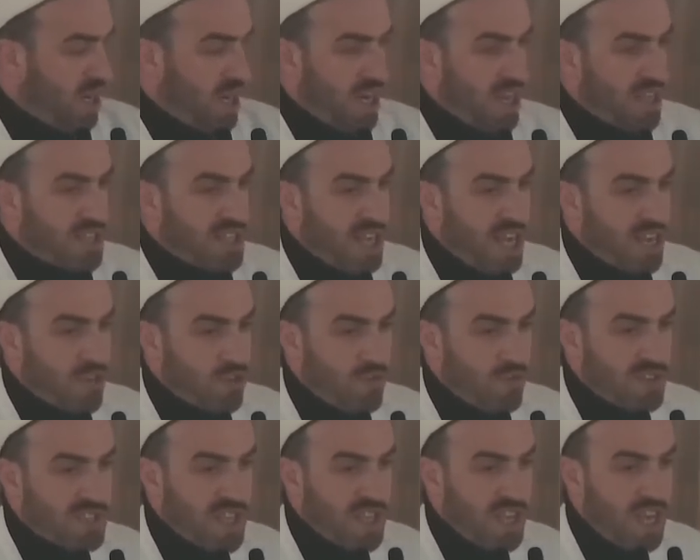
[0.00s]

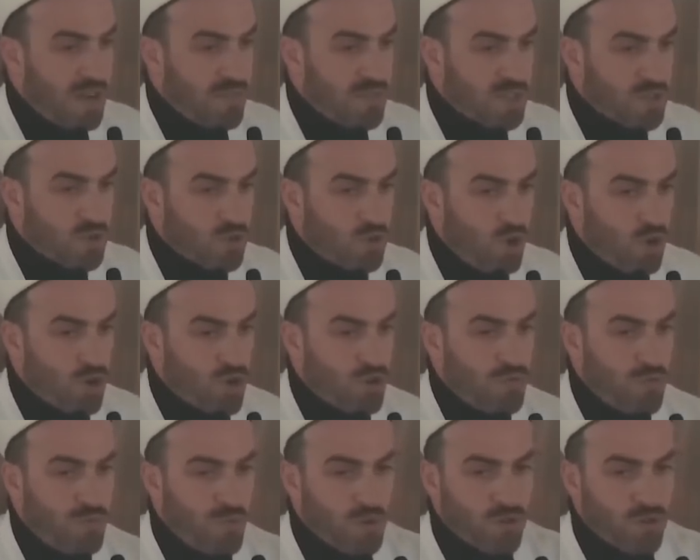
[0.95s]
Aleyhissalatu vesselamın
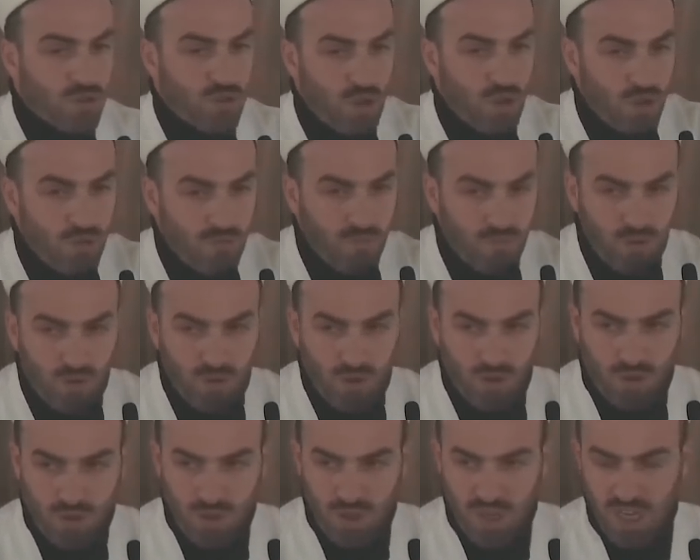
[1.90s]
konumu, pozisyonu
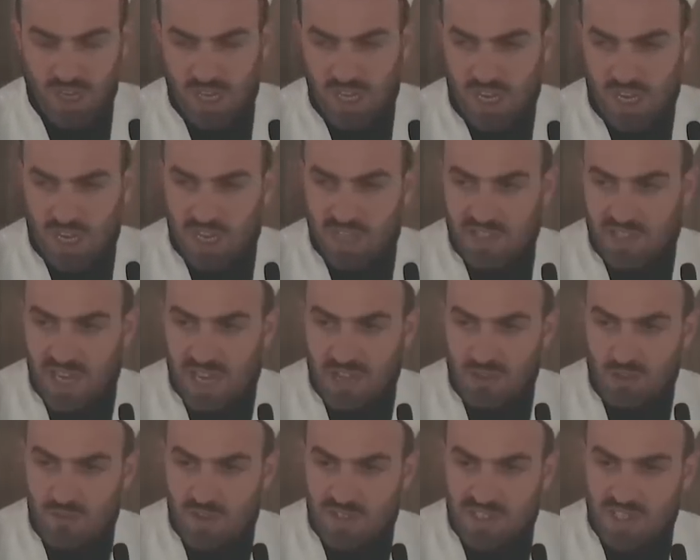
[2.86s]
budur.
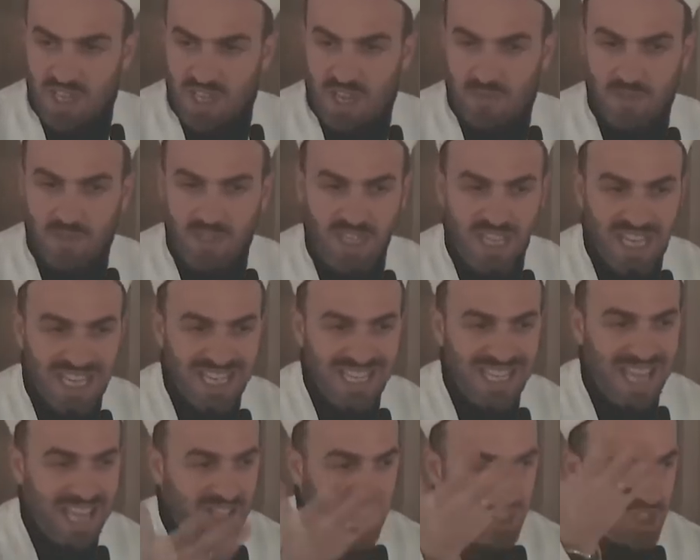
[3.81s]
Aleyhissalatu vesselamın
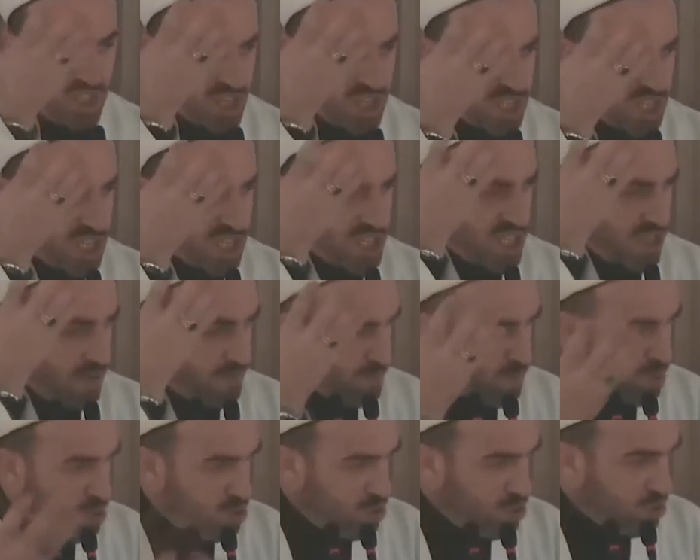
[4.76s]
net
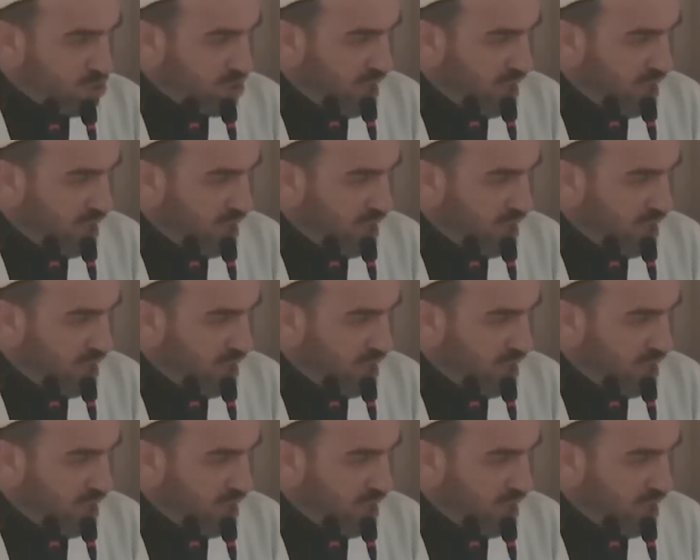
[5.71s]
çizgisi budur.